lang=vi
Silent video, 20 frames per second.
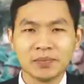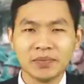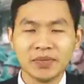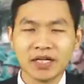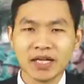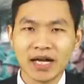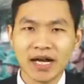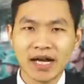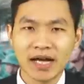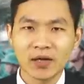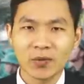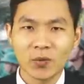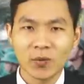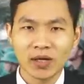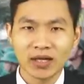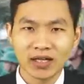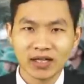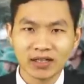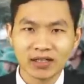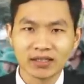12
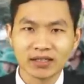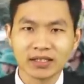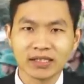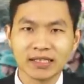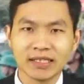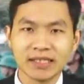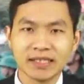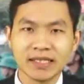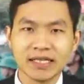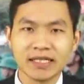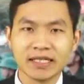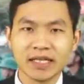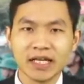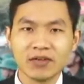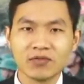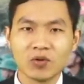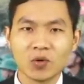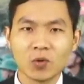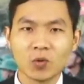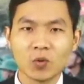quyền lợi khi đi
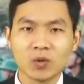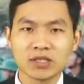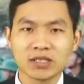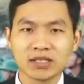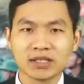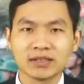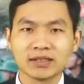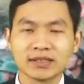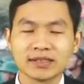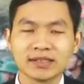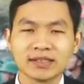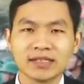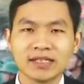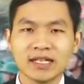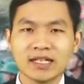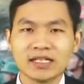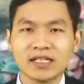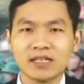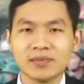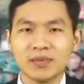nghĩa vụ quân sự.
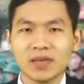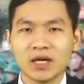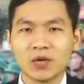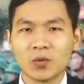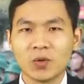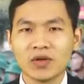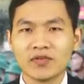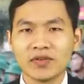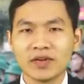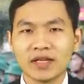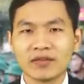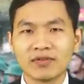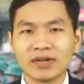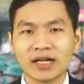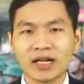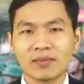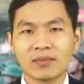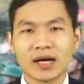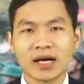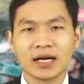Xin mời quý vị và
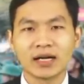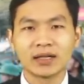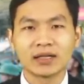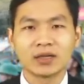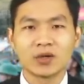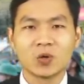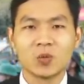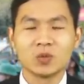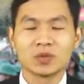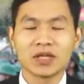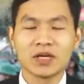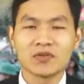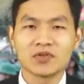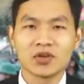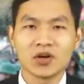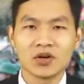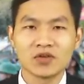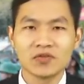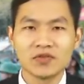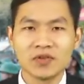các bạn cùng theo
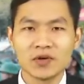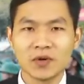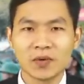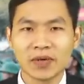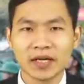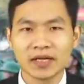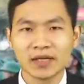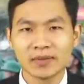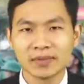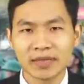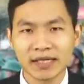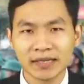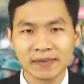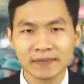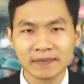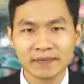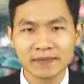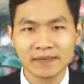dõi video ngày hôm nay.